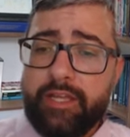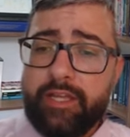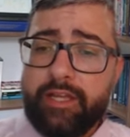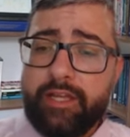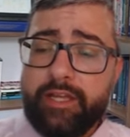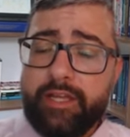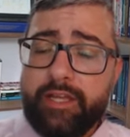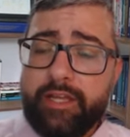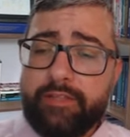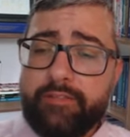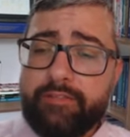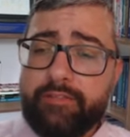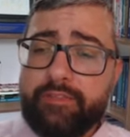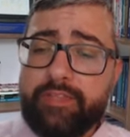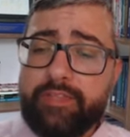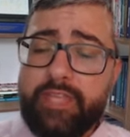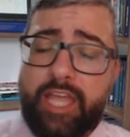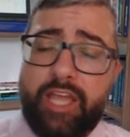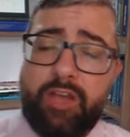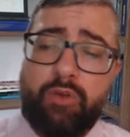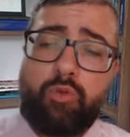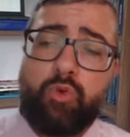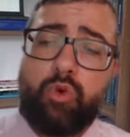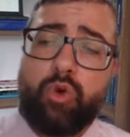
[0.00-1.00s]
é
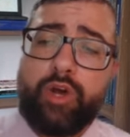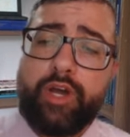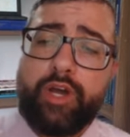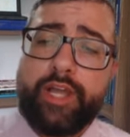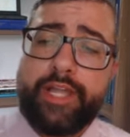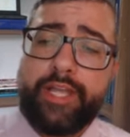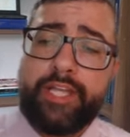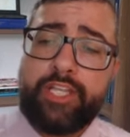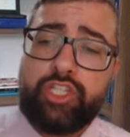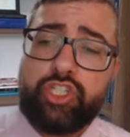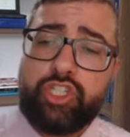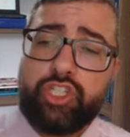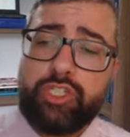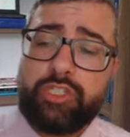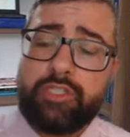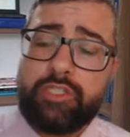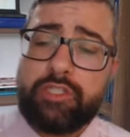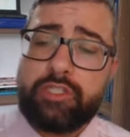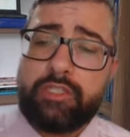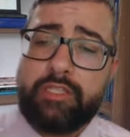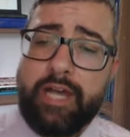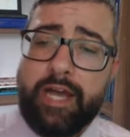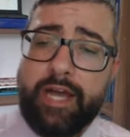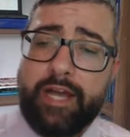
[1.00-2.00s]
decorrente
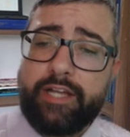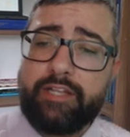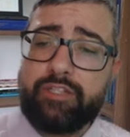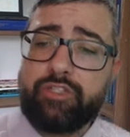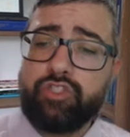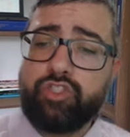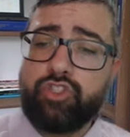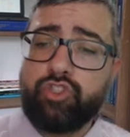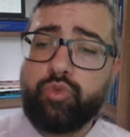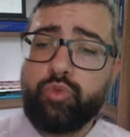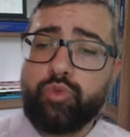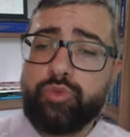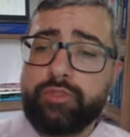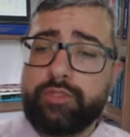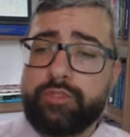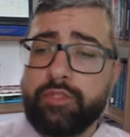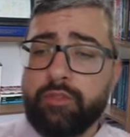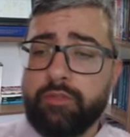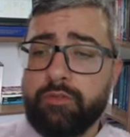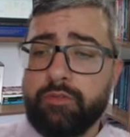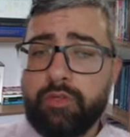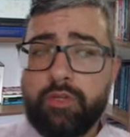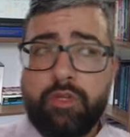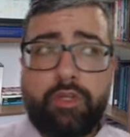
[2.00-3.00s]
da
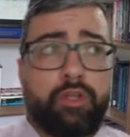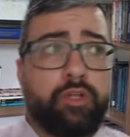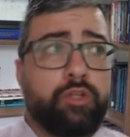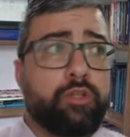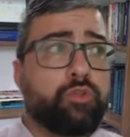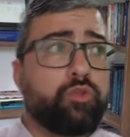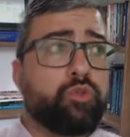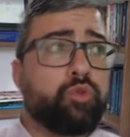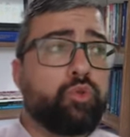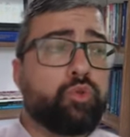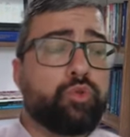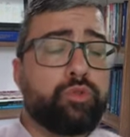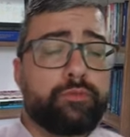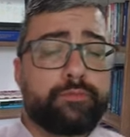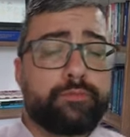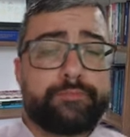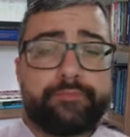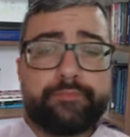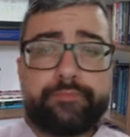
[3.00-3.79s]
discussão do,